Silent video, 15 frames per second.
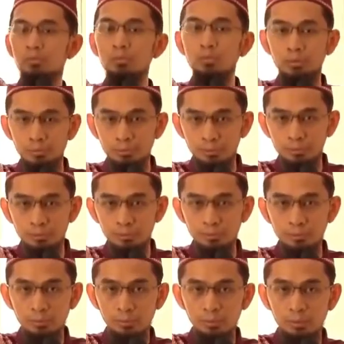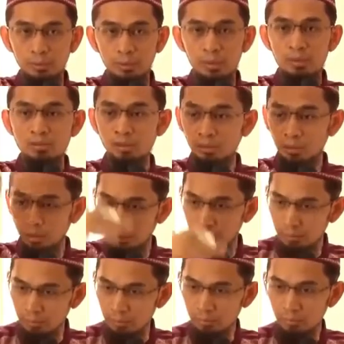ke subuhnya. Setelah
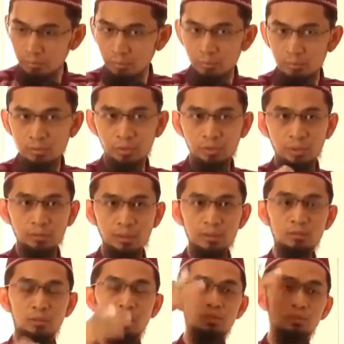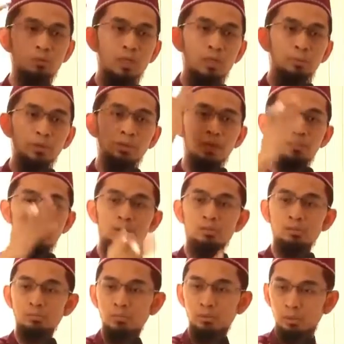itu, ternyata salat sunnah pertama
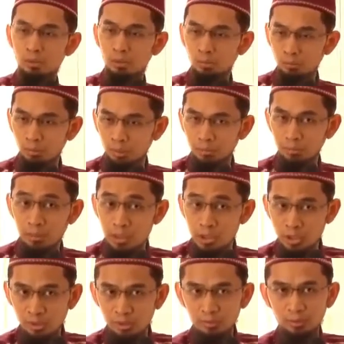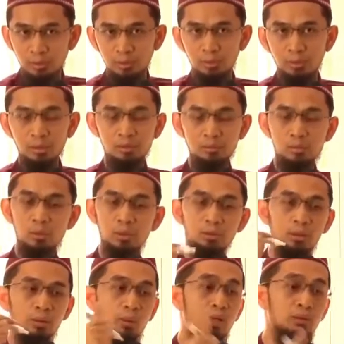disebutkan di Quran, diisyaratkan, itu bukan
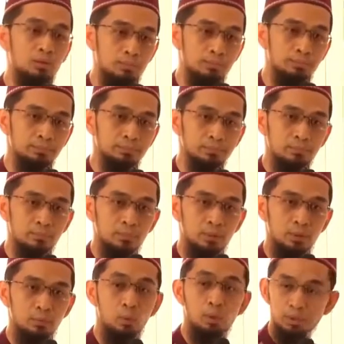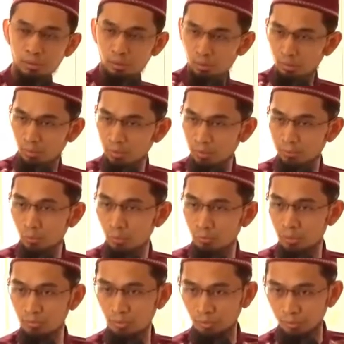rawatib, bukan yang rawatib
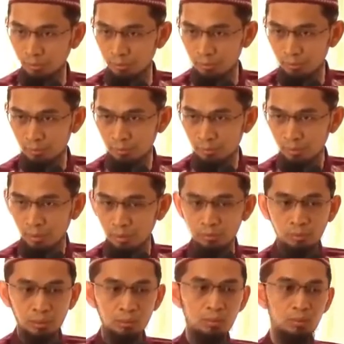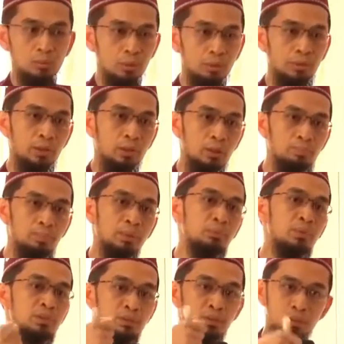12 rakaat, atau kalau zuhurnya nggak 4
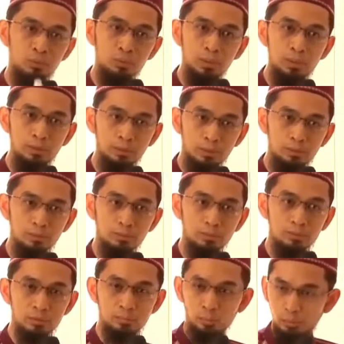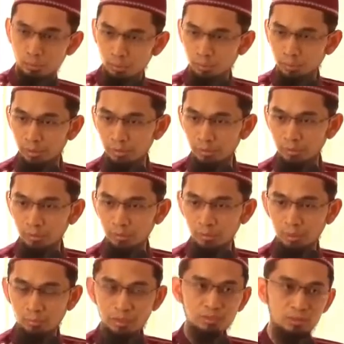bisa jadi 2, gitu kan? 10 rakaat,
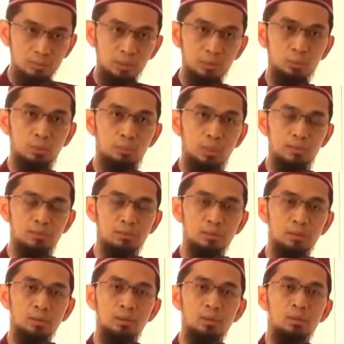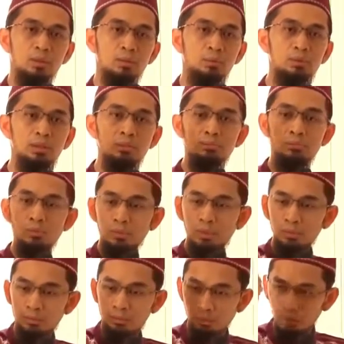ya maksimal 12. Kemudian
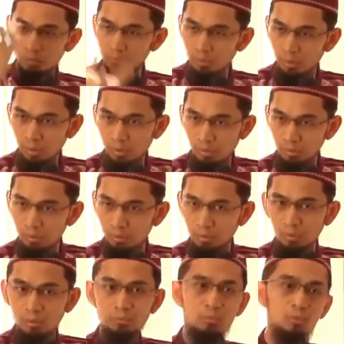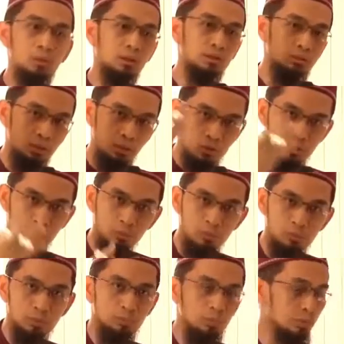bukan salat duha, bukan salat
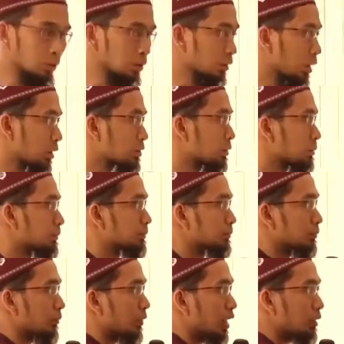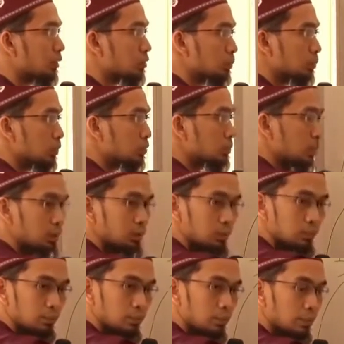syuruk, tapi salat tahajud. Ayat
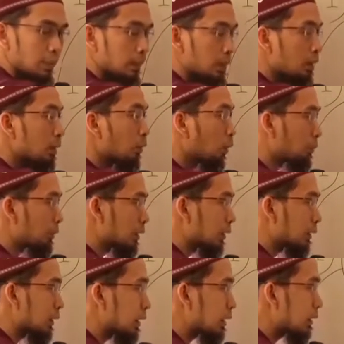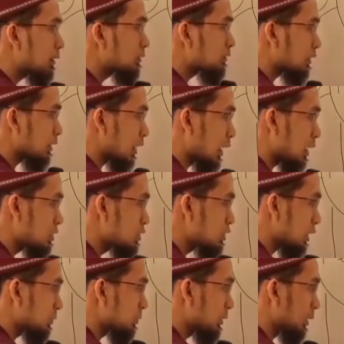79-nya. Wa minal laili
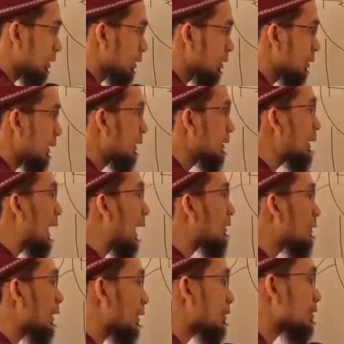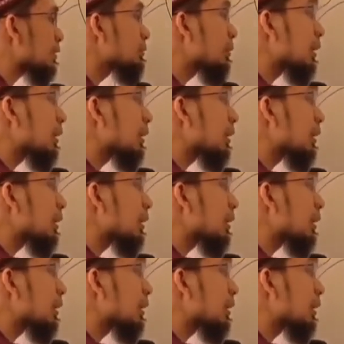fatahajjad bihi. Dan di antara